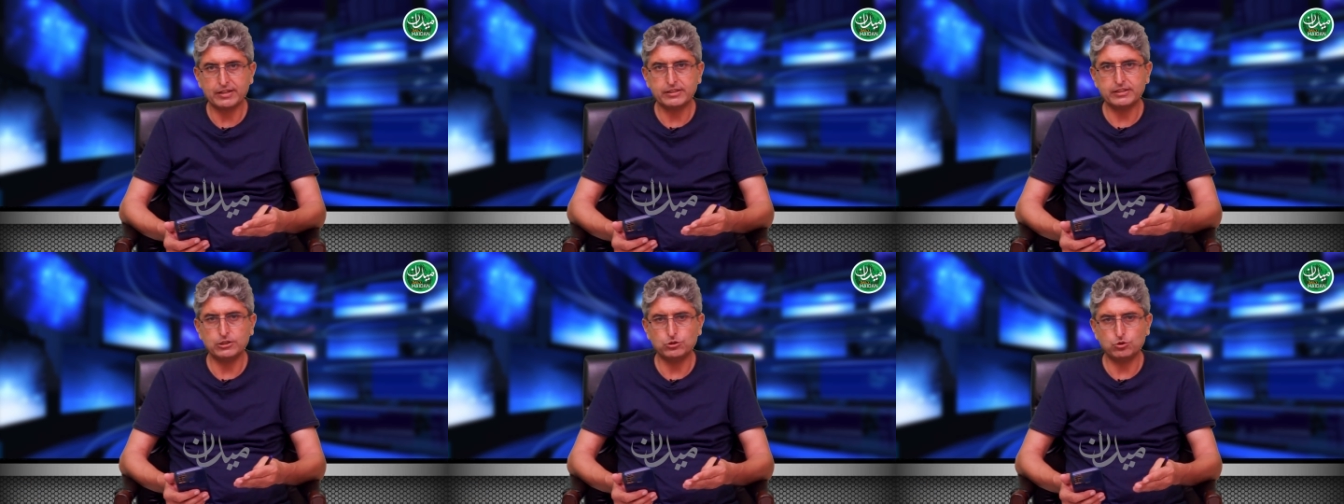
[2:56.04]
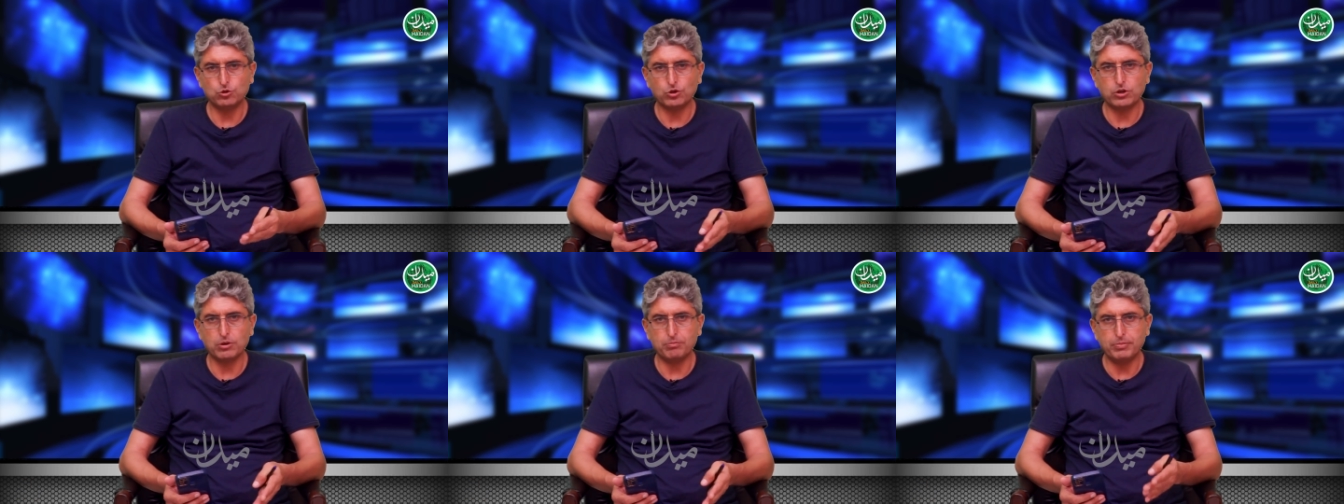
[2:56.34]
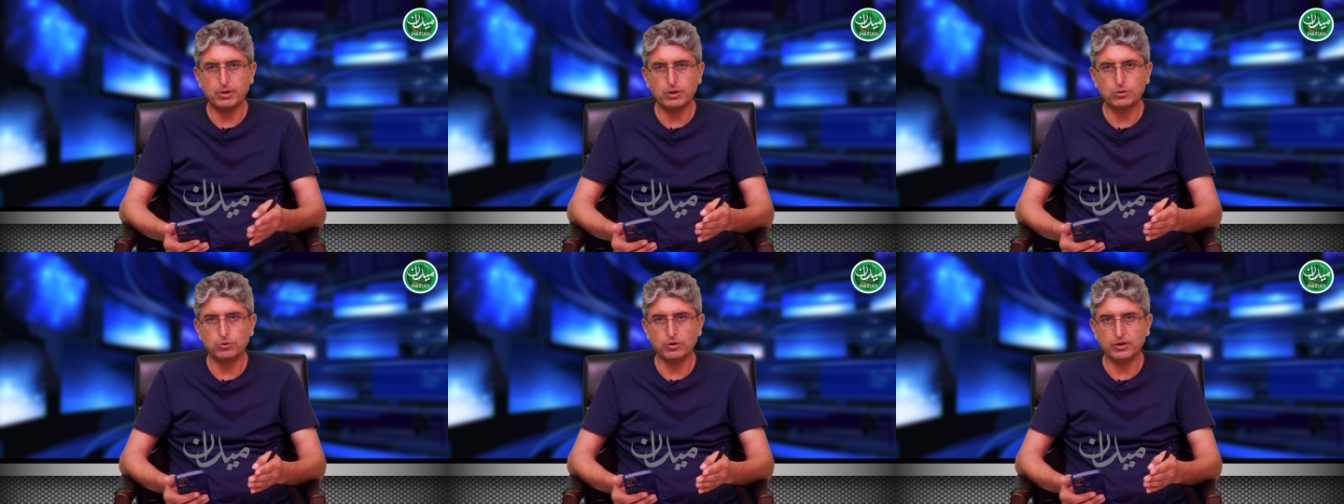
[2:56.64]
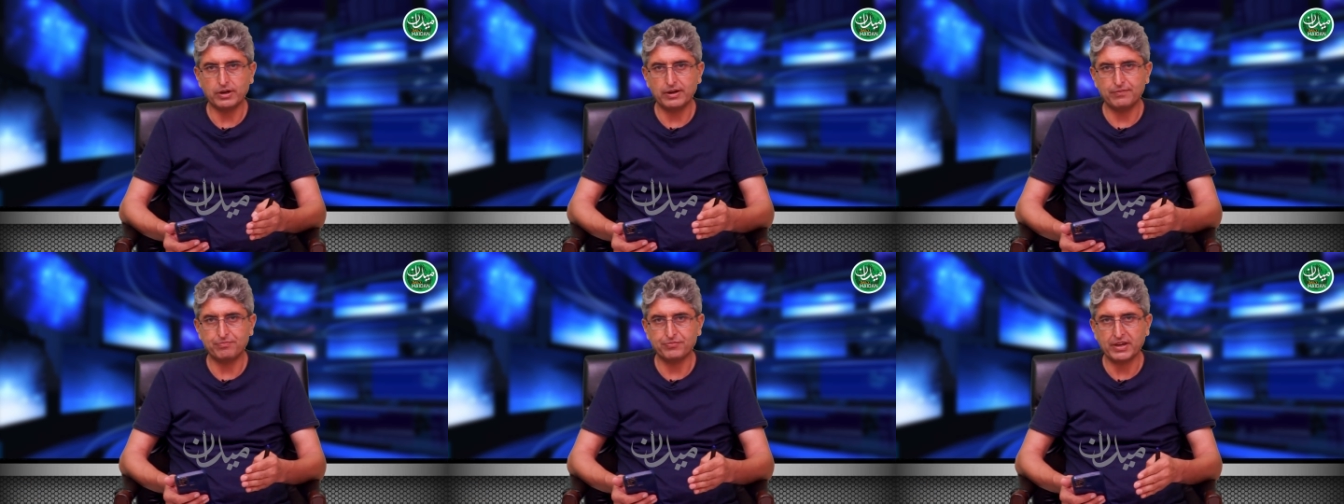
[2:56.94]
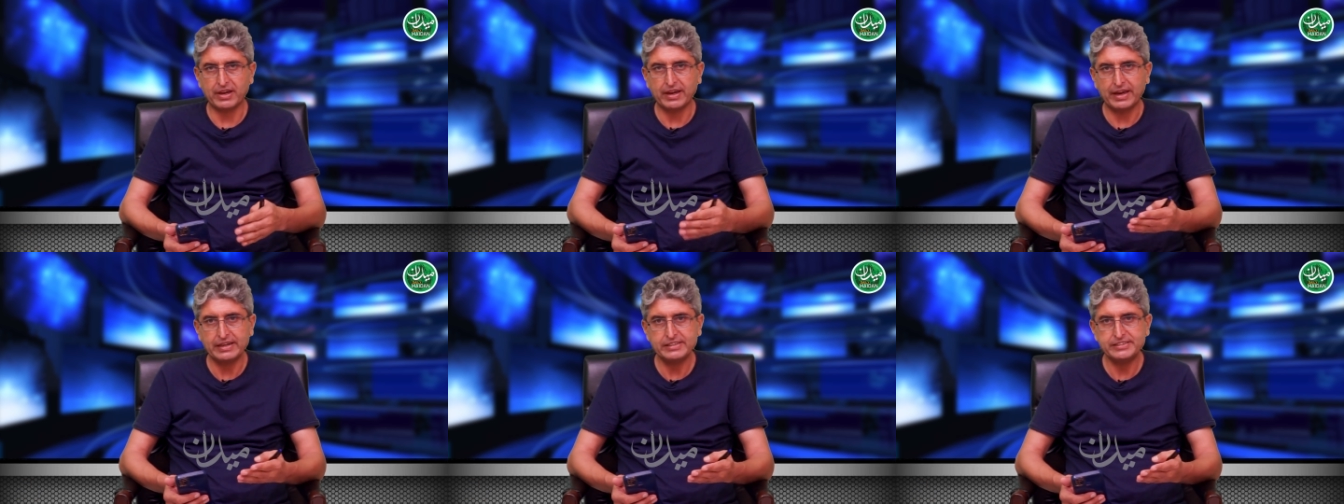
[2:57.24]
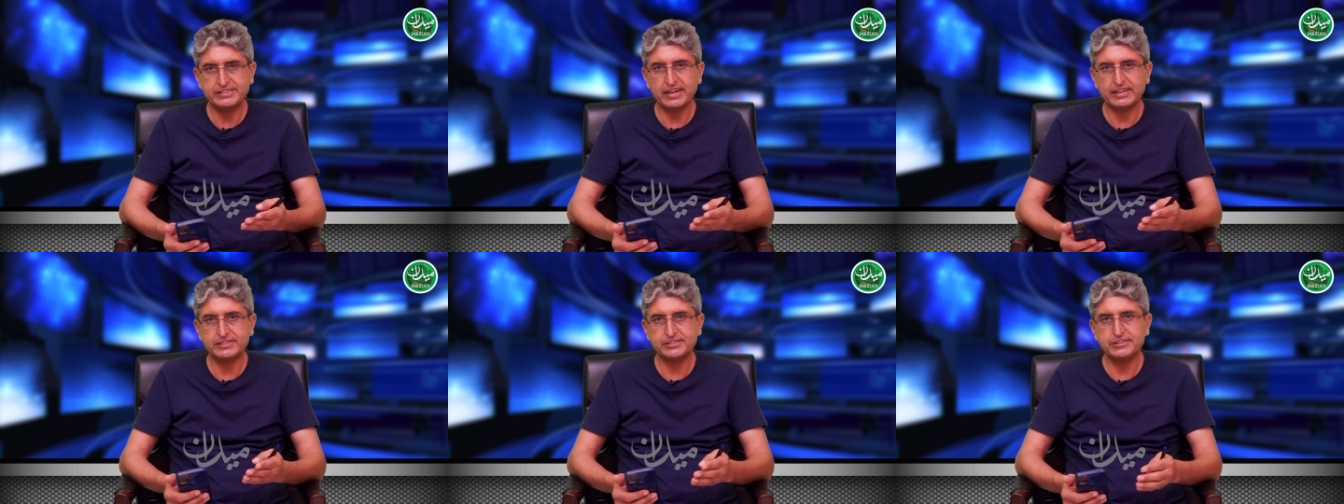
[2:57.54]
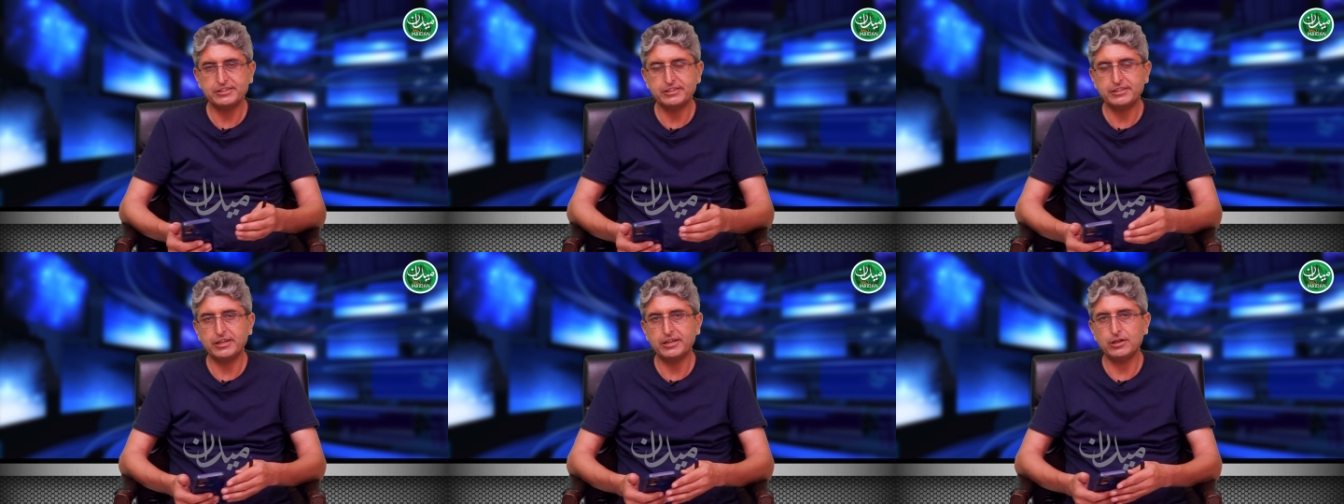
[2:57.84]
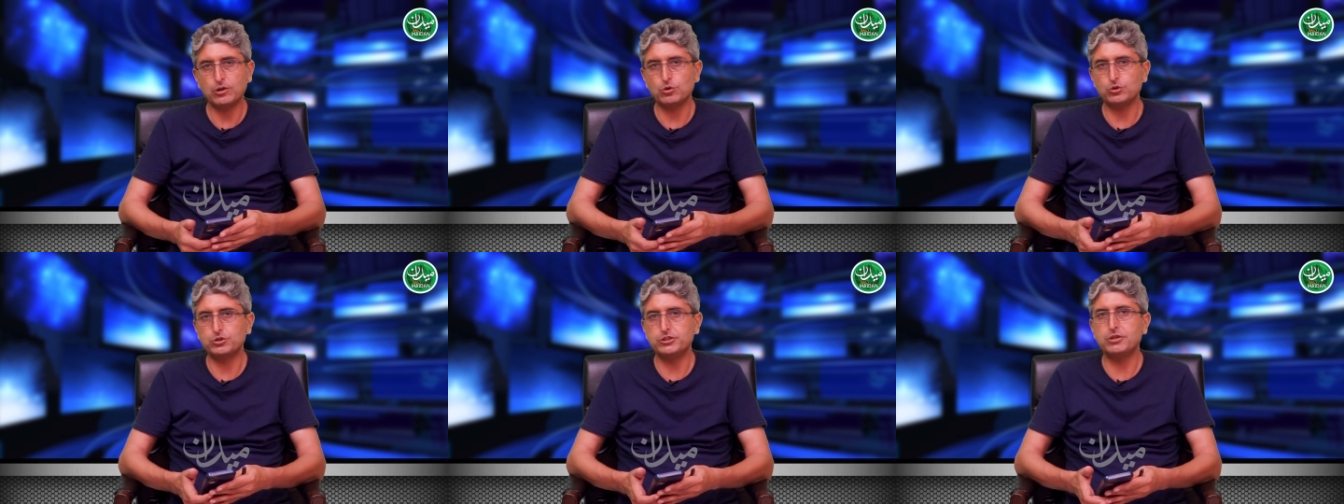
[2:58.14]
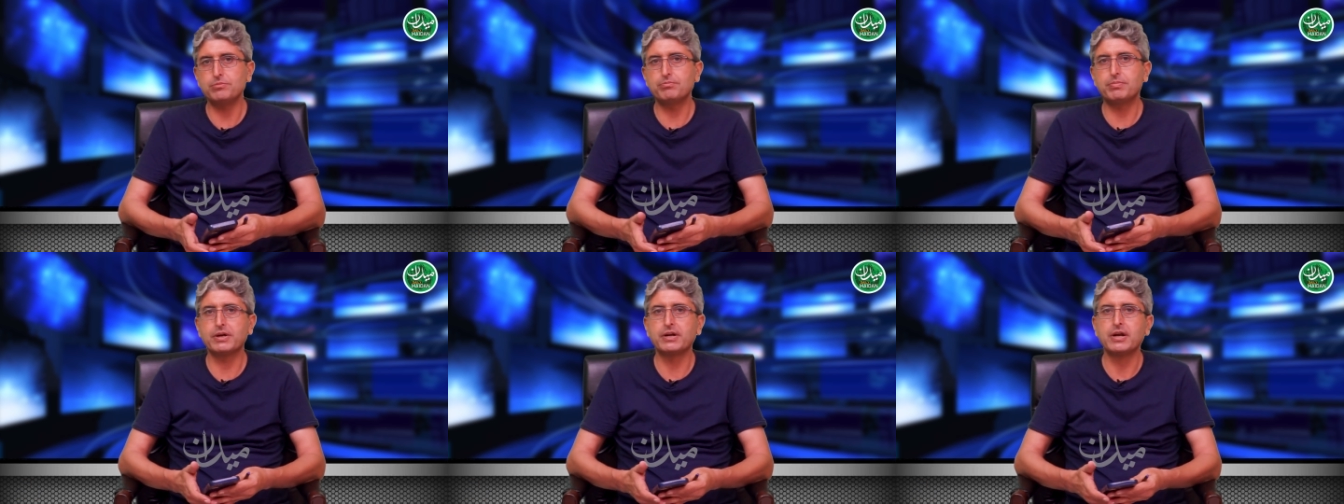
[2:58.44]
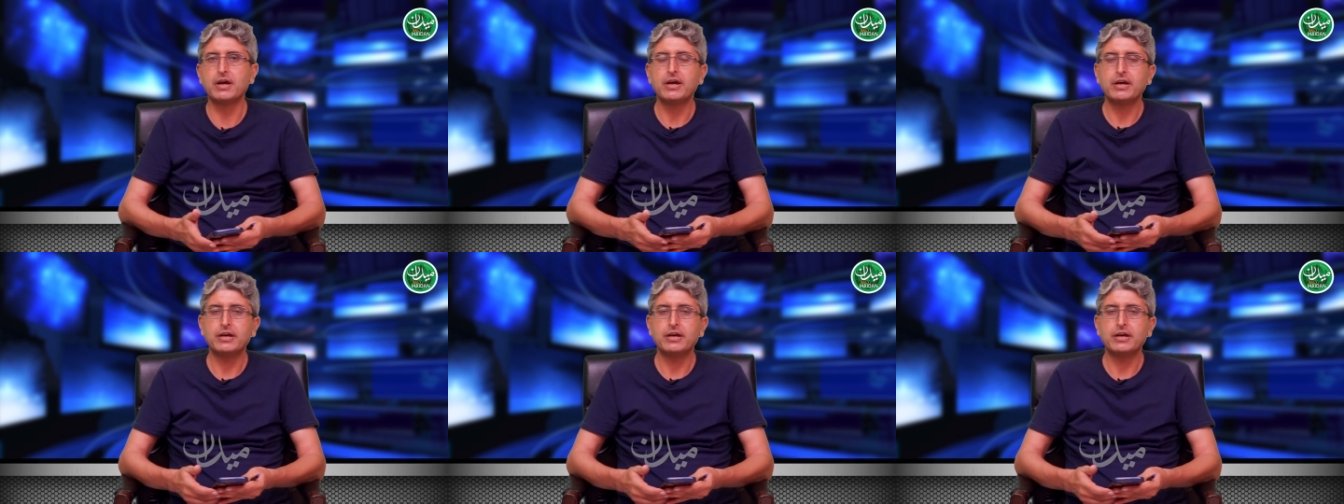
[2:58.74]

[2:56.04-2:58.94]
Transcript: थे जो कि बिल्कुल गैर सियासी थे और जिन पर